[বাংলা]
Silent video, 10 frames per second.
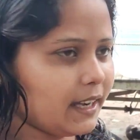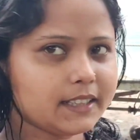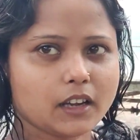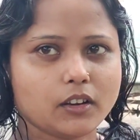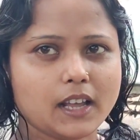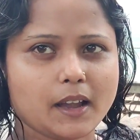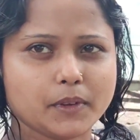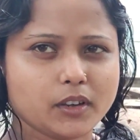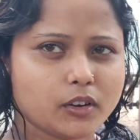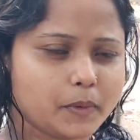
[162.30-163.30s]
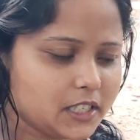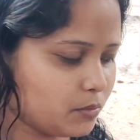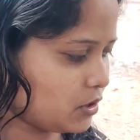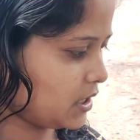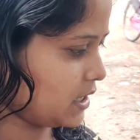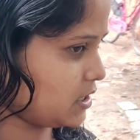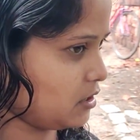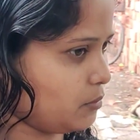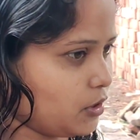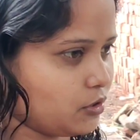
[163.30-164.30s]
লাগাই তাহলে আমি ওর পাশে বসে কেচে
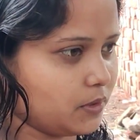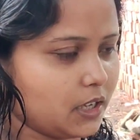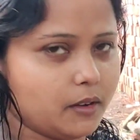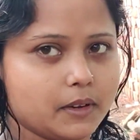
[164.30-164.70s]
নেবো অসুবিধা